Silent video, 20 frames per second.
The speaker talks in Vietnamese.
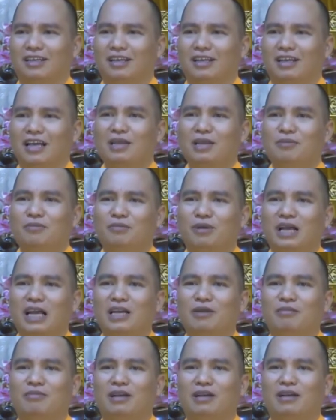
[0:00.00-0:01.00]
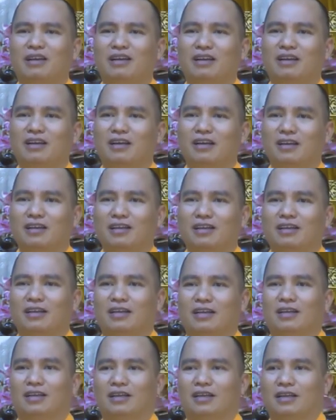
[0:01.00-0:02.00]
cây cây mà
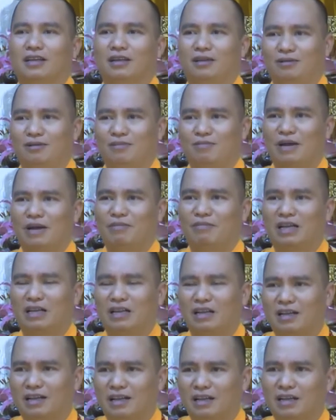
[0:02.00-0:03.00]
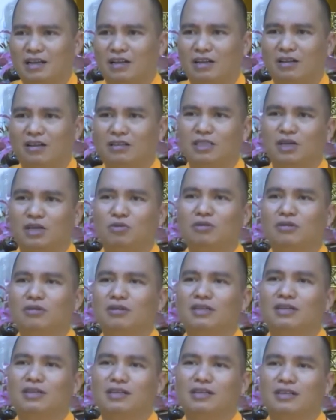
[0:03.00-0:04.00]
mà mà nó
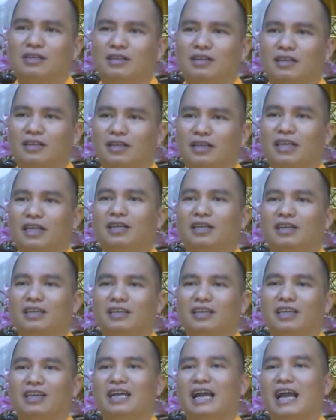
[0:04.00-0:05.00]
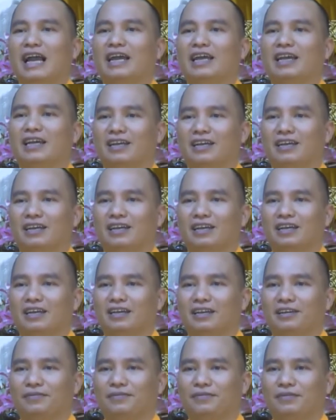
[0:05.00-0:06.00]
sống ít ít ngày á
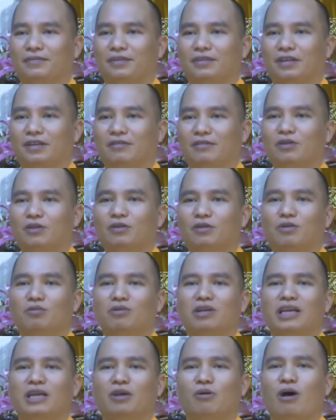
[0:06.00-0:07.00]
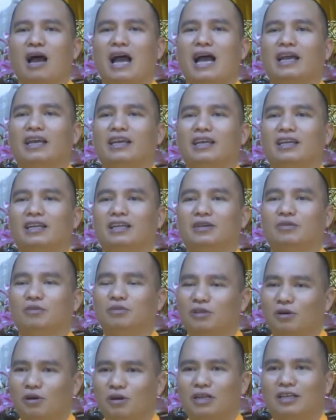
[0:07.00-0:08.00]
ví dụ cống cây hoa cây yếc thì cũng
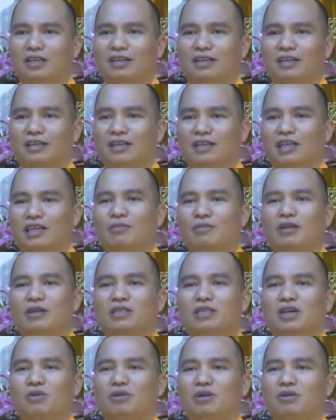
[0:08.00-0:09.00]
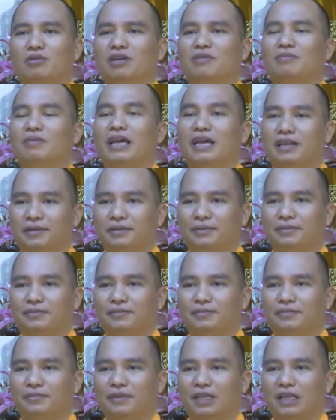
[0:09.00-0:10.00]
tốt nhưng mà nó sống không được bền
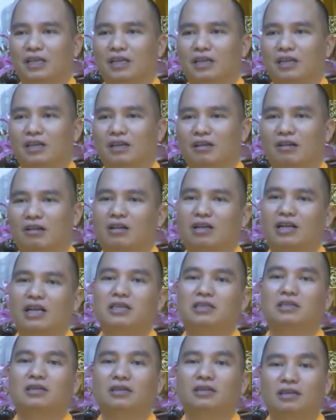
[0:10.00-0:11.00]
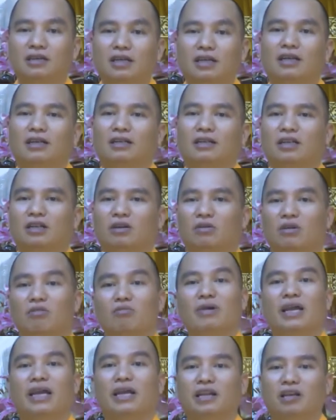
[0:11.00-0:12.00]
hoặc cây sứ thì nó
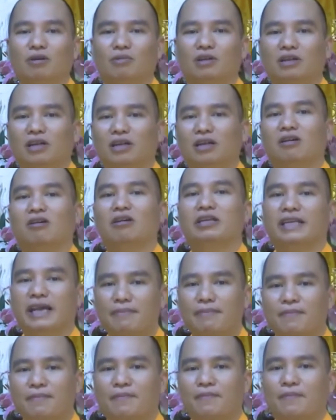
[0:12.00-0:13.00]
không bền đâu mà rất là khó chăm